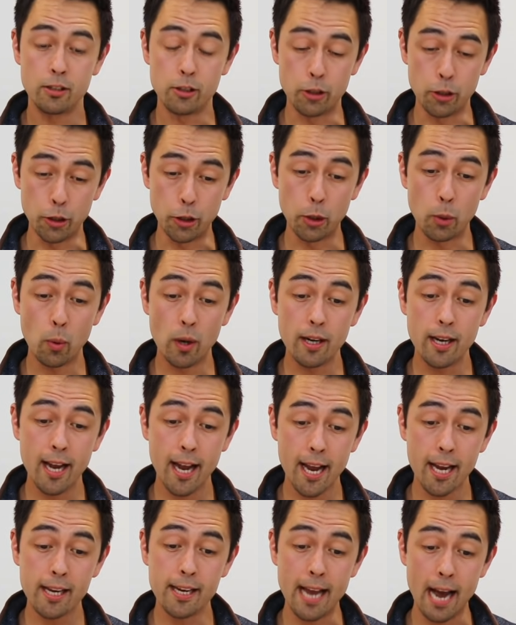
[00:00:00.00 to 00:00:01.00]
Do you want to
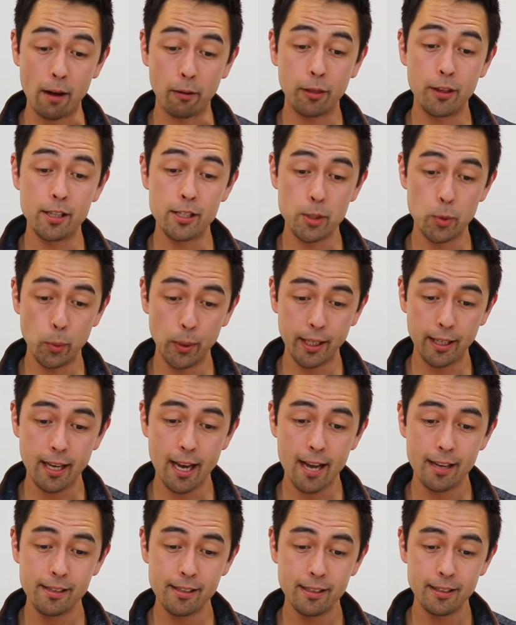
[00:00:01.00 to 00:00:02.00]
hang out this
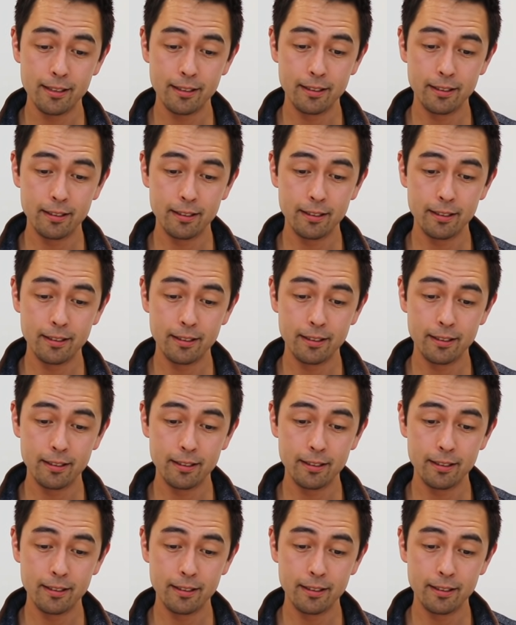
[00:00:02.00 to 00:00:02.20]
weekend?